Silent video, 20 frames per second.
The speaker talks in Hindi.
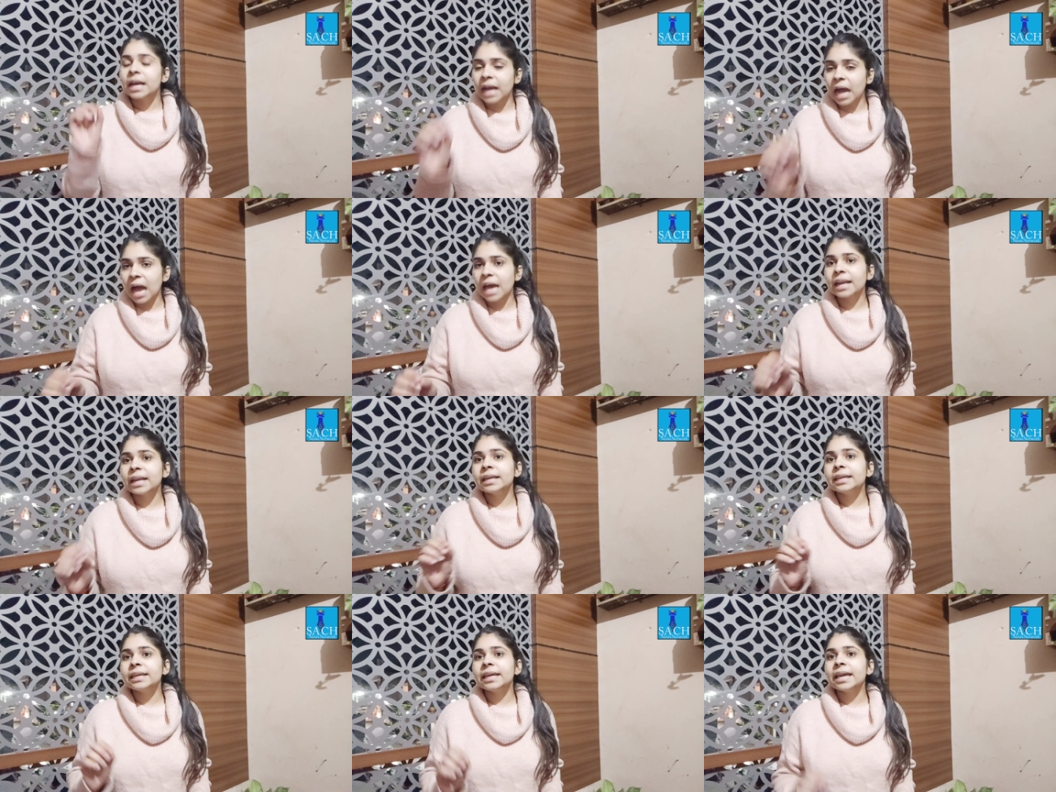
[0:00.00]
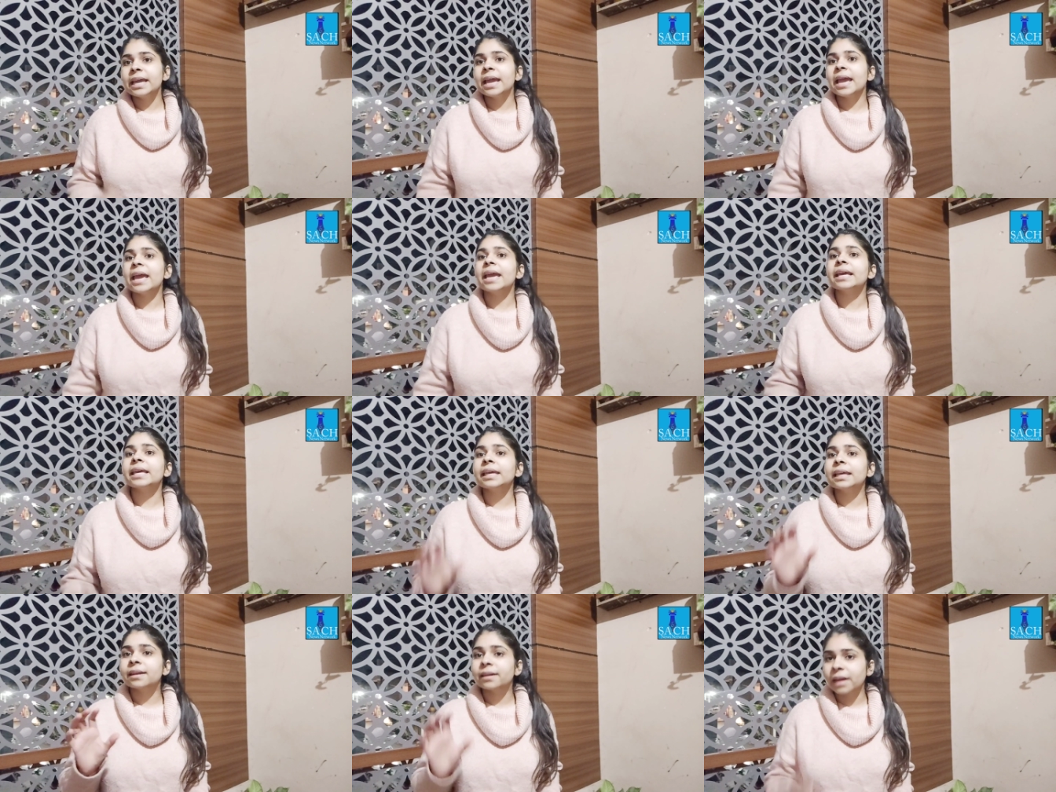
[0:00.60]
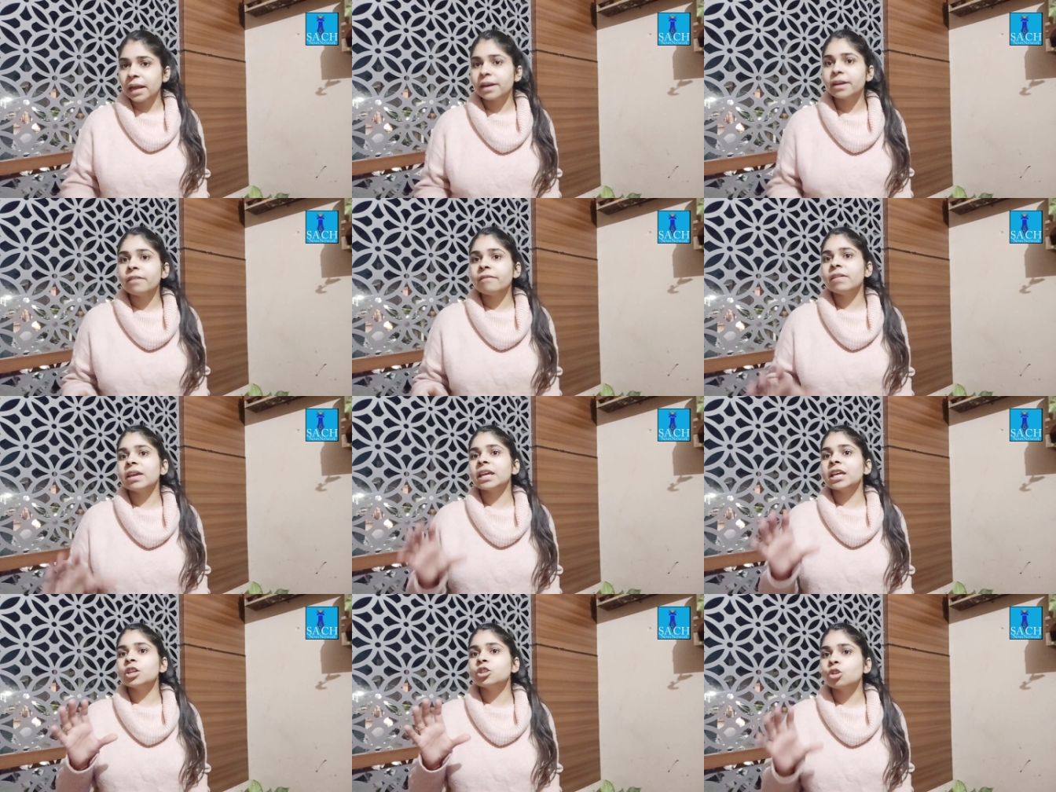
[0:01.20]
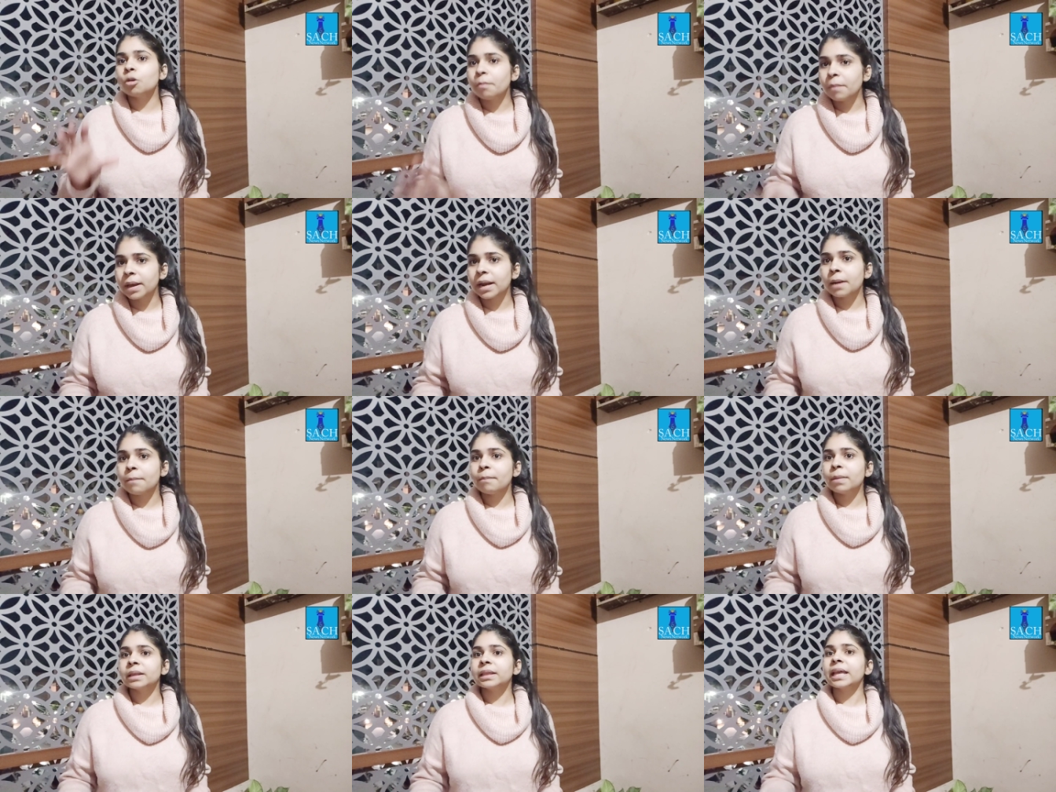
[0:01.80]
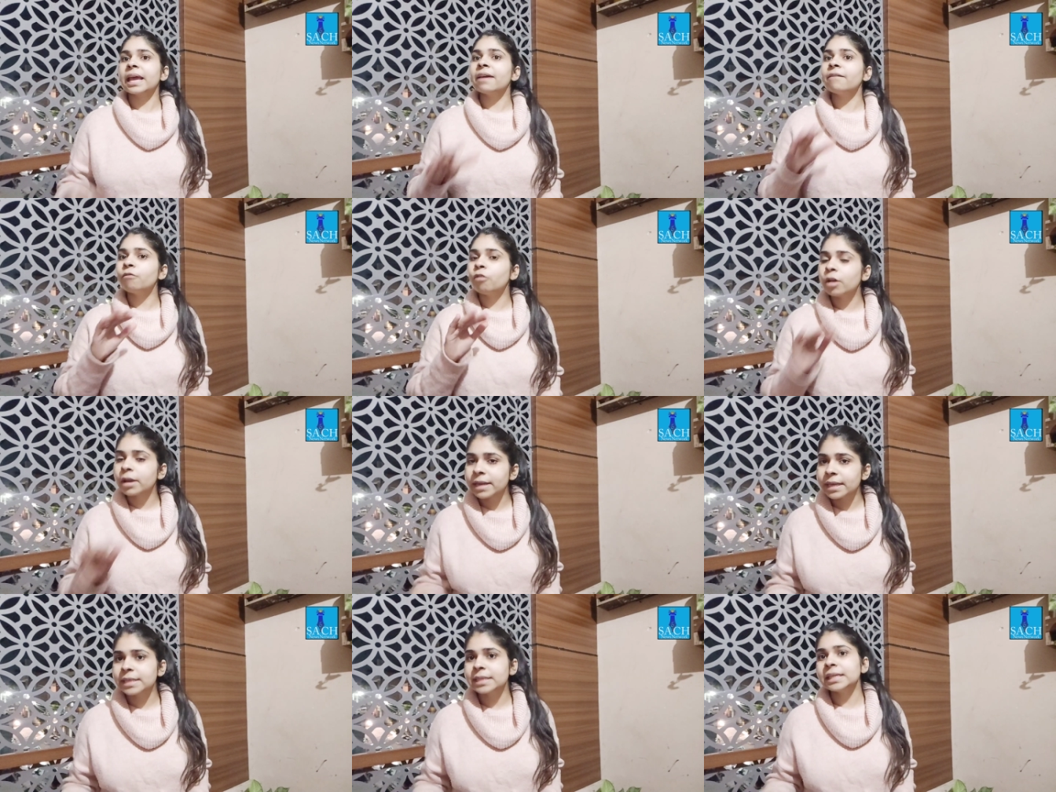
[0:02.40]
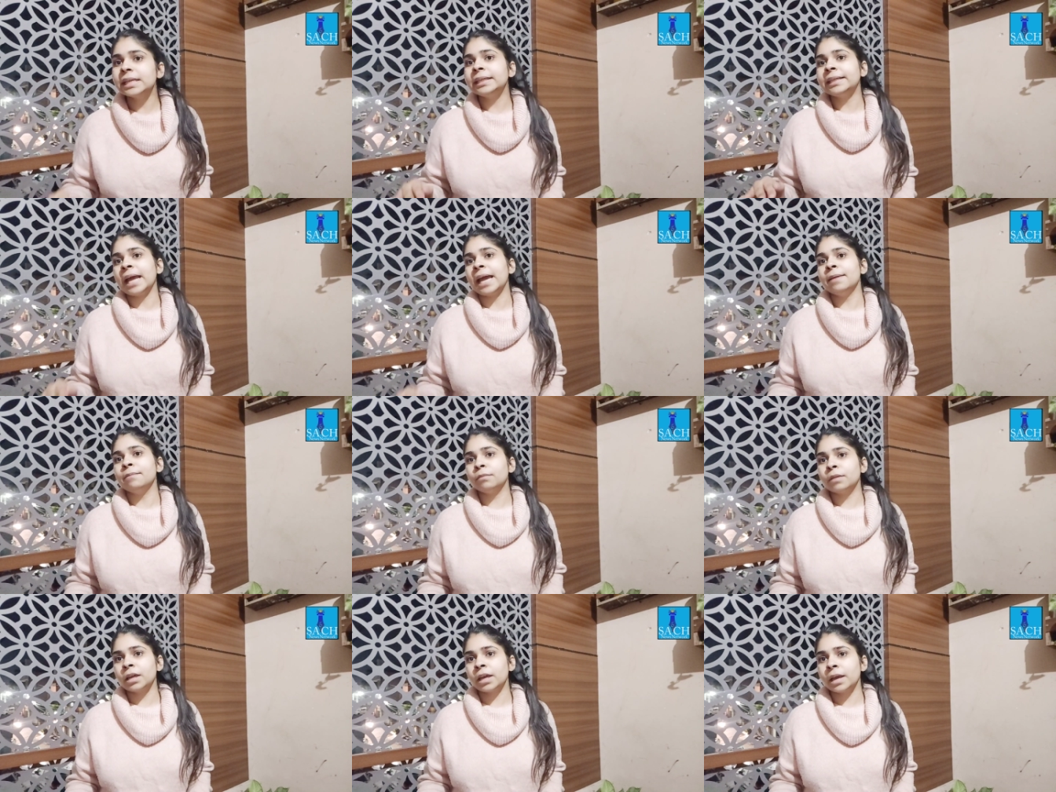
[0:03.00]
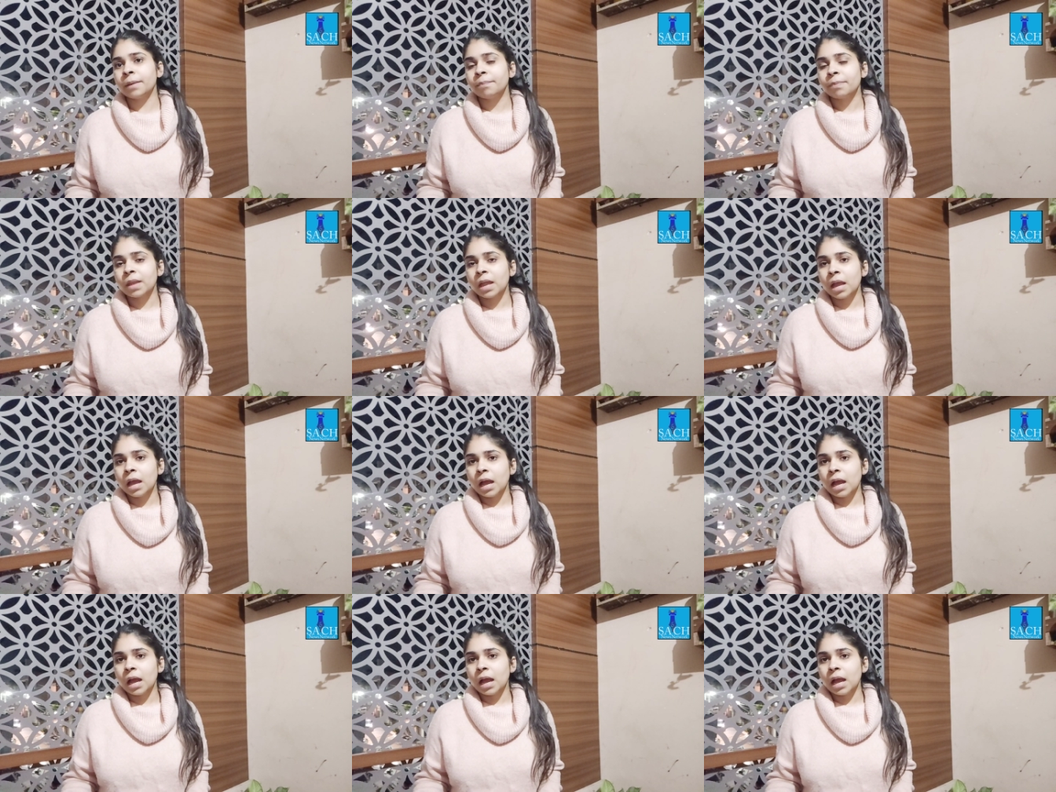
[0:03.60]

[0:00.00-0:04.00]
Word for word: कारण ये है कि रनवे की जो मरम्मत है वो इसी टाइम के